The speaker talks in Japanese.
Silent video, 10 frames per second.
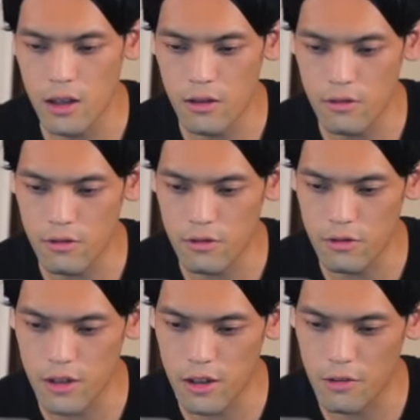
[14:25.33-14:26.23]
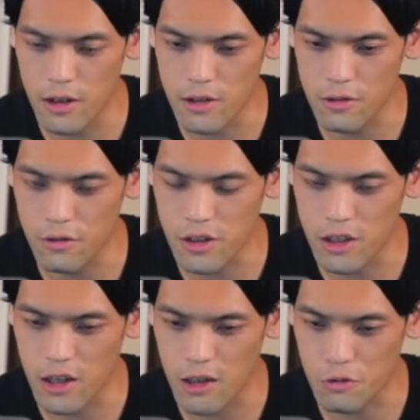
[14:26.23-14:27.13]
ングとしては少
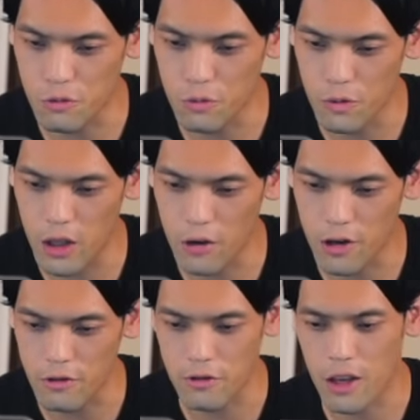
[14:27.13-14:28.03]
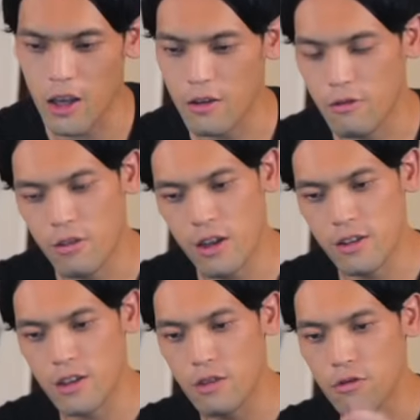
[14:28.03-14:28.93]
し、あの、重めではあるので、普
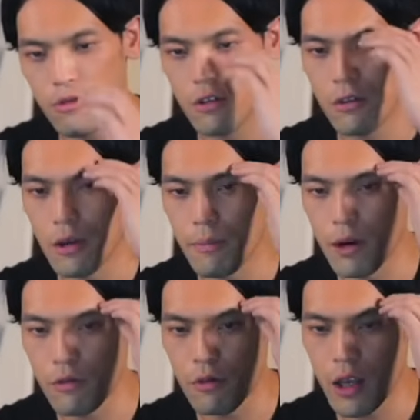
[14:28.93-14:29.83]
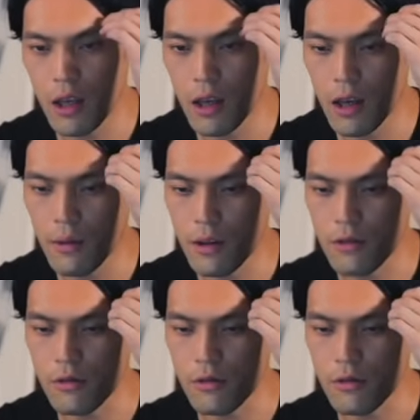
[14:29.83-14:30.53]
段使うというよりは、やっぱりこの連携カメラ